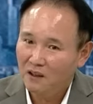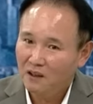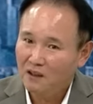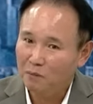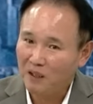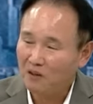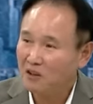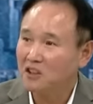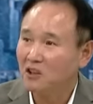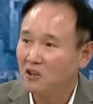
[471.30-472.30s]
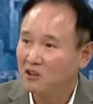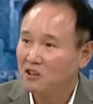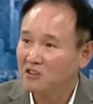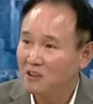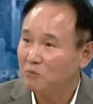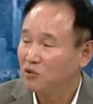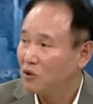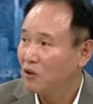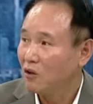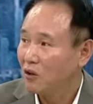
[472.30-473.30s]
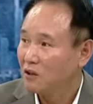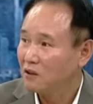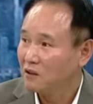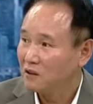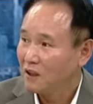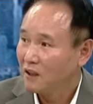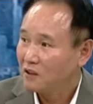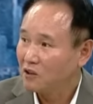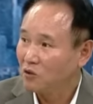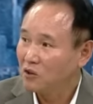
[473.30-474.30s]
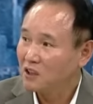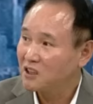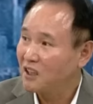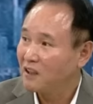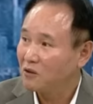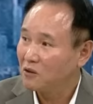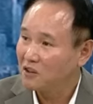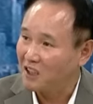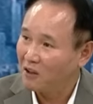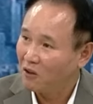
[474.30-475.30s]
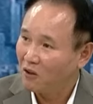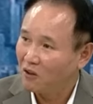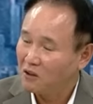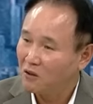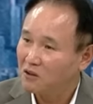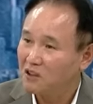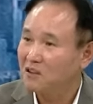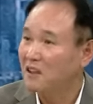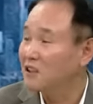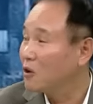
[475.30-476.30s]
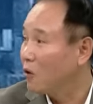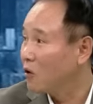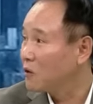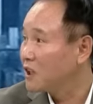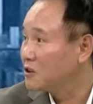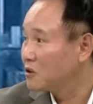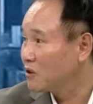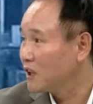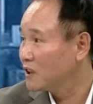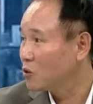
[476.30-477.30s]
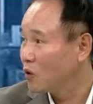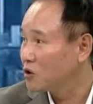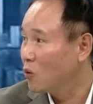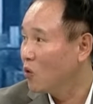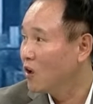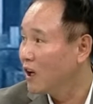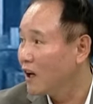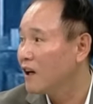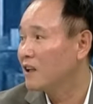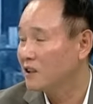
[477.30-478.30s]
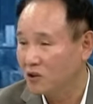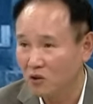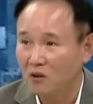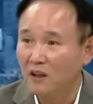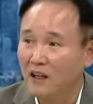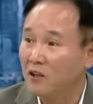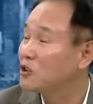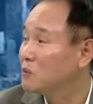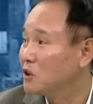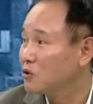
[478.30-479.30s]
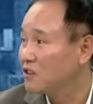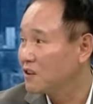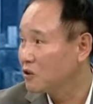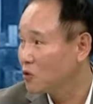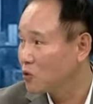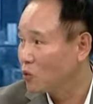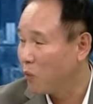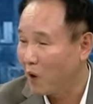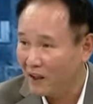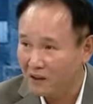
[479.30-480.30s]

그 배터리 제어 시스템부터 그 전기차의 음. 어떤 제어 이런 것들이 굉장히 어렵겠죠. 난이도가 좀 예. 올라가겠죠. 에너지 밀도 상대적으로 그쵸. 높아야